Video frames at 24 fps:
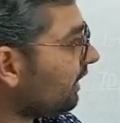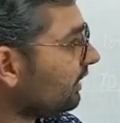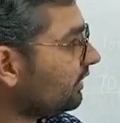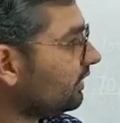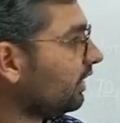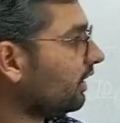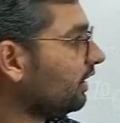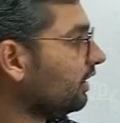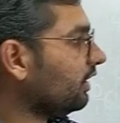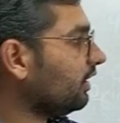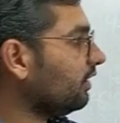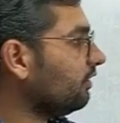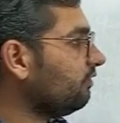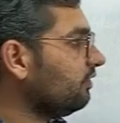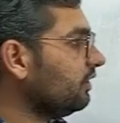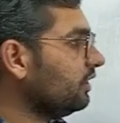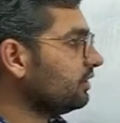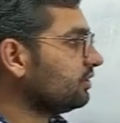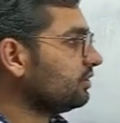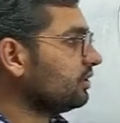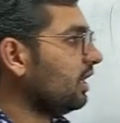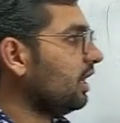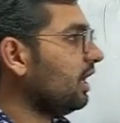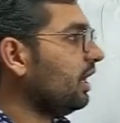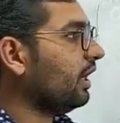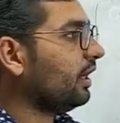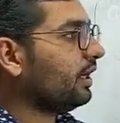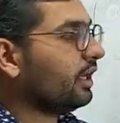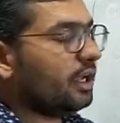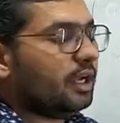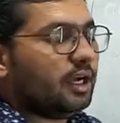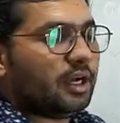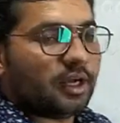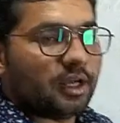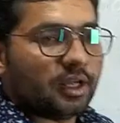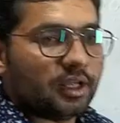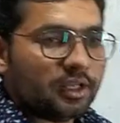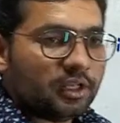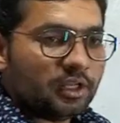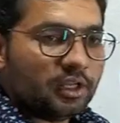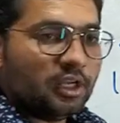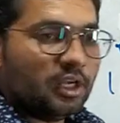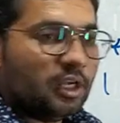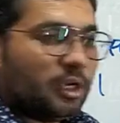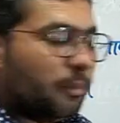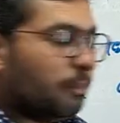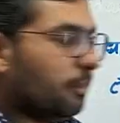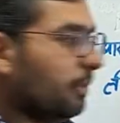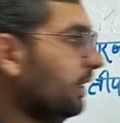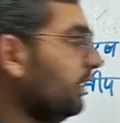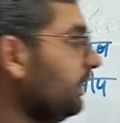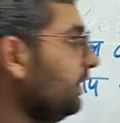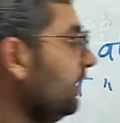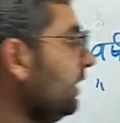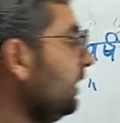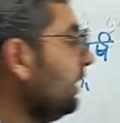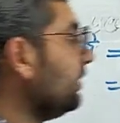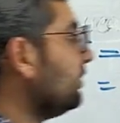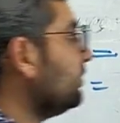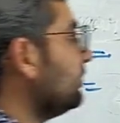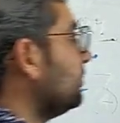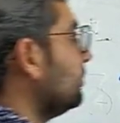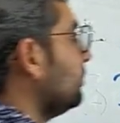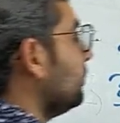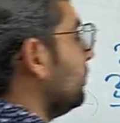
साधारण वर्ष आ गया भाई ये